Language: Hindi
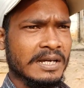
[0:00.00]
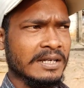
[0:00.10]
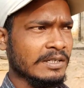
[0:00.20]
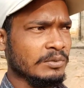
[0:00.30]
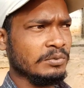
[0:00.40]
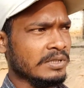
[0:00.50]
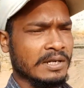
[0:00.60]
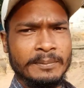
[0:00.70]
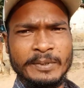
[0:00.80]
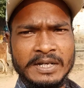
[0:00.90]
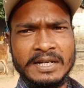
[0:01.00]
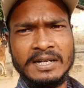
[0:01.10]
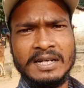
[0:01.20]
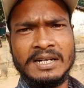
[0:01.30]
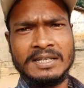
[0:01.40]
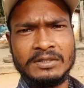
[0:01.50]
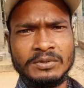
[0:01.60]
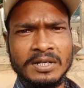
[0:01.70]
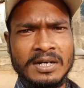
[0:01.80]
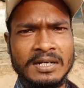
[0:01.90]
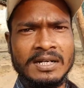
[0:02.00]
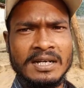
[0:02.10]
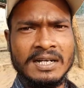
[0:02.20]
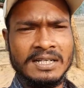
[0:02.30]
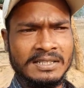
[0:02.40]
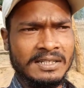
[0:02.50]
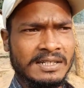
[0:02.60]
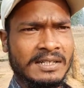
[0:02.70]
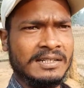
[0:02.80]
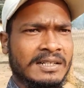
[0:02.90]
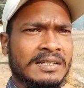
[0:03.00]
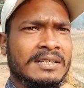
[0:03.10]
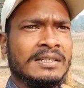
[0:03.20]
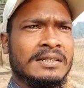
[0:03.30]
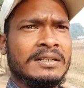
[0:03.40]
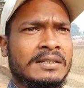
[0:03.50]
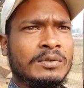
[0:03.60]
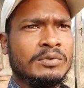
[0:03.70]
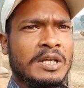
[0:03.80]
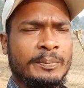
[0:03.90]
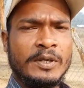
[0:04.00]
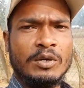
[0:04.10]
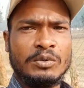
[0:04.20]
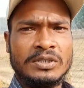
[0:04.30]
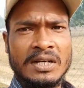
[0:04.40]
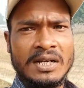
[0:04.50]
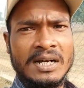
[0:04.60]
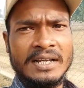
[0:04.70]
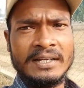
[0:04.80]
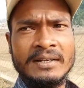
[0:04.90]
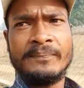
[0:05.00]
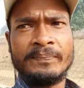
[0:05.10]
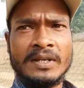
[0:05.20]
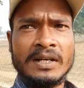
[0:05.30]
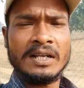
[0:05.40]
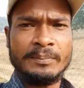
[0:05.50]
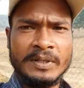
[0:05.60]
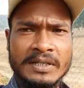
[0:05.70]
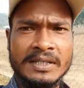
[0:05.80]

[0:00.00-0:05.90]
ताकि खूंटा वगैरह गाड़ के थोड़ा लंघा लगा दिया करेंगे उधर पे और कुछ लगाए हैं कल पे